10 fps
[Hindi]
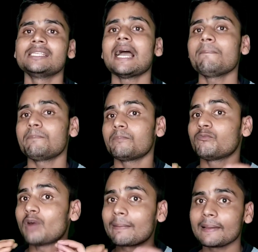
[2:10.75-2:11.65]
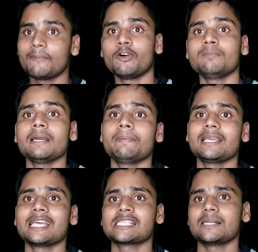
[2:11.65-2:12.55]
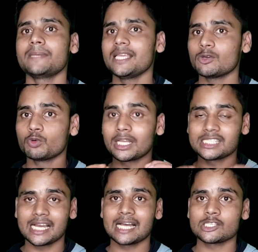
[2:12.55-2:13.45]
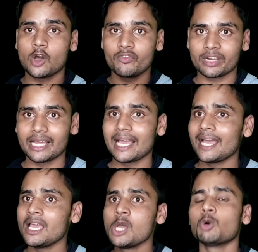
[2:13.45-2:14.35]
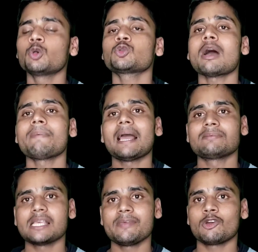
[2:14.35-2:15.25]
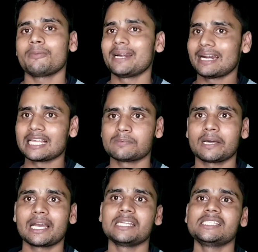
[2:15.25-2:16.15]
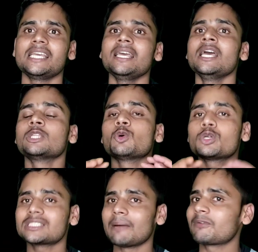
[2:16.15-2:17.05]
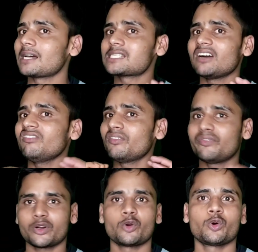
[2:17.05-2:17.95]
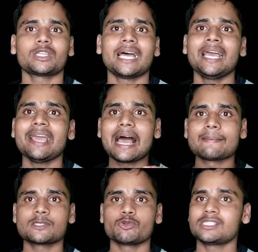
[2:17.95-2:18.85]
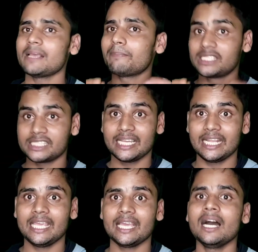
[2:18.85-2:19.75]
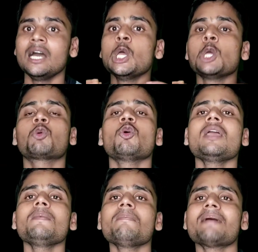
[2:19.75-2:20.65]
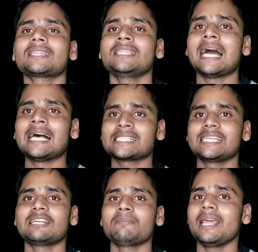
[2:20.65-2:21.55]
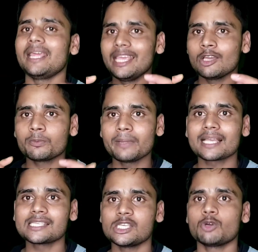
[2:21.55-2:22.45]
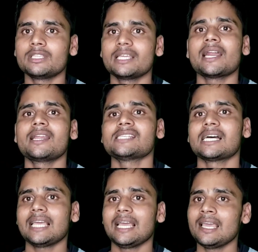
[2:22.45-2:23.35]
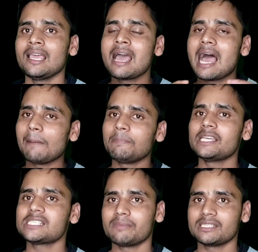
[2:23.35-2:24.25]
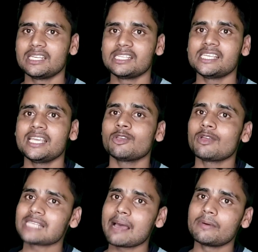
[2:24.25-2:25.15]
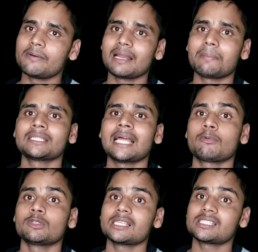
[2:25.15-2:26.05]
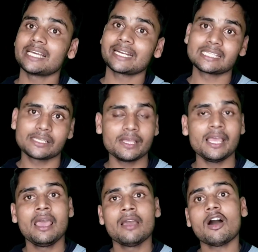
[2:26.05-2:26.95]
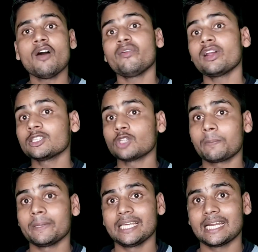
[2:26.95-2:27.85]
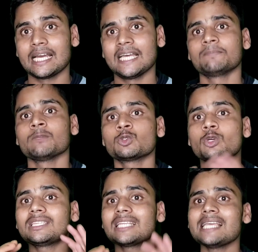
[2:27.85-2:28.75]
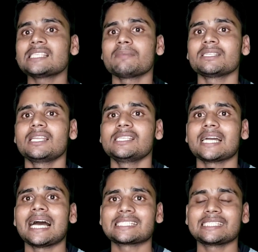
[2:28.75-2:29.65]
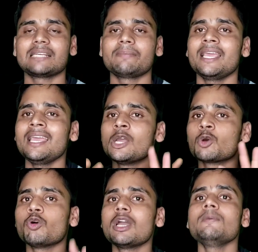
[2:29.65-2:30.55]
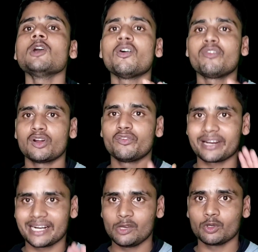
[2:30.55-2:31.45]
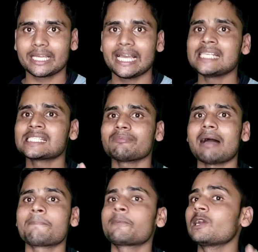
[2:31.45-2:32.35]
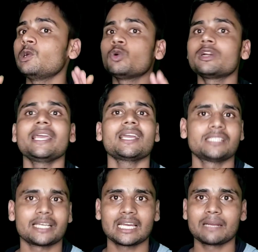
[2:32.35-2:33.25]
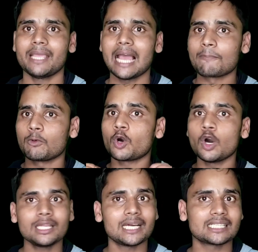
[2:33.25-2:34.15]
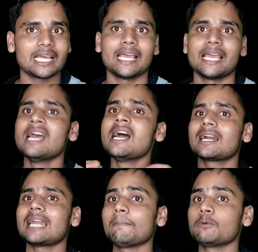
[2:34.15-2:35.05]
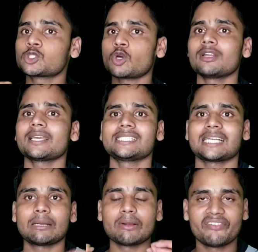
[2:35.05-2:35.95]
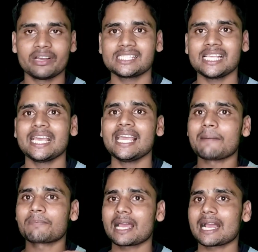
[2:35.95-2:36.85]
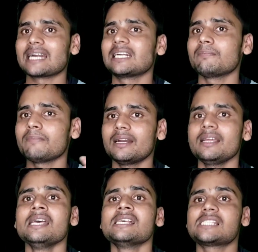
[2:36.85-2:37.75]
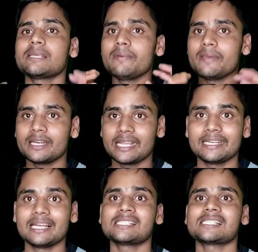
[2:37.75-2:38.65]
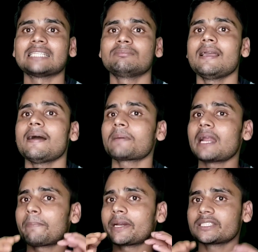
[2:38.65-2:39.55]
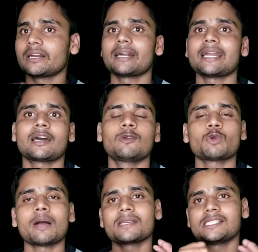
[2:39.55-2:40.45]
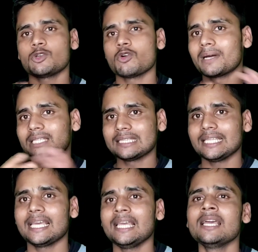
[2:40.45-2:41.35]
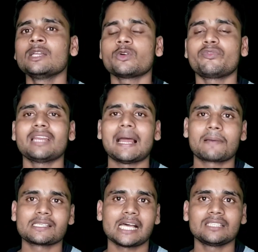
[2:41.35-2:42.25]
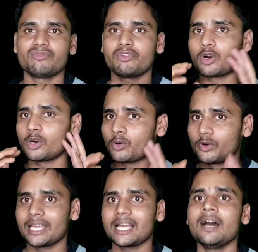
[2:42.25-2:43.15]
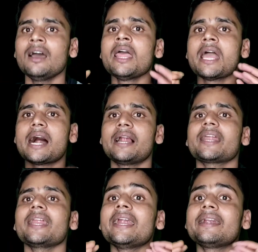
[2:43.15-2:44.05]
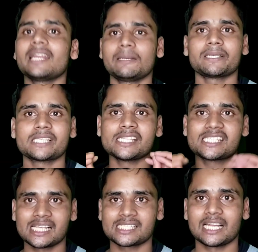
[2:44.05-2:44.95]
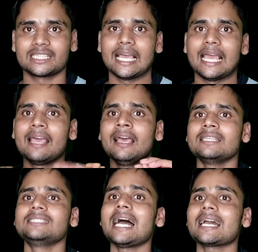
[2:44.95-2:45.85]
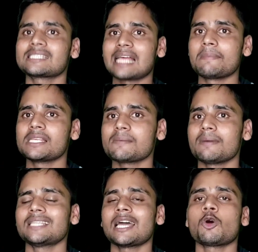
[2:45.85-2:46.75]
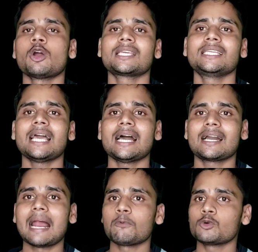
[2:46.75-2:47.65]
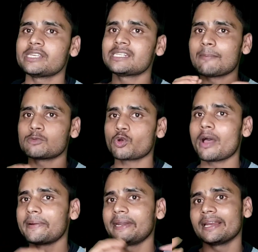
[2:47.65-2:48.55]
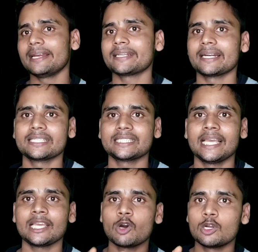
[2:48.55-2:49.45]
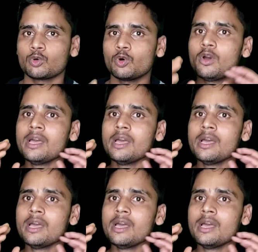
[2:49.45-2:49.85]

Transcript: या तो आपके फोन पे एप्लीकेशन में अच्छा खासा ऑफर आया है उसको अपने आप सेविंग अकाउंट में ट्रांसफर कर लीजिए तो वो सब का सब फ्रॉड होता है आपसे उससे बच के रहिएगा कोई भी व्यक्ति आज के रेट में एक रुपया किसी को देना नहीं चाहता है आप ये समझ लीजिए कि सामने वाला बंदा आपको दस हजार कैसे ऑफर के तौर पर दे रहा है तो इतना ही समझ लीजिएगा आज की डेट में कोई भी ऑफर ऑफर नहीं होता है सब आपके लूटने के चक्कर में आपको कॉल करता है अगर आप उस कॉल के चक्कर में फंसते हैं अपना कार्ड नंबर सीवी डिटेल साथ में अपना पर्सनल डाटा अगर उनको आप किसी को बताते हैं हैं तो फिर आपके साथ फ्रॉड होने का हंड्रेड एंड टेन परसेंट चांस रहता है या अगर सामने से बंदा कॉल किया है अगर आप उसी टाइम उसको आप निगलेक्ट कर देते हैं कॉल को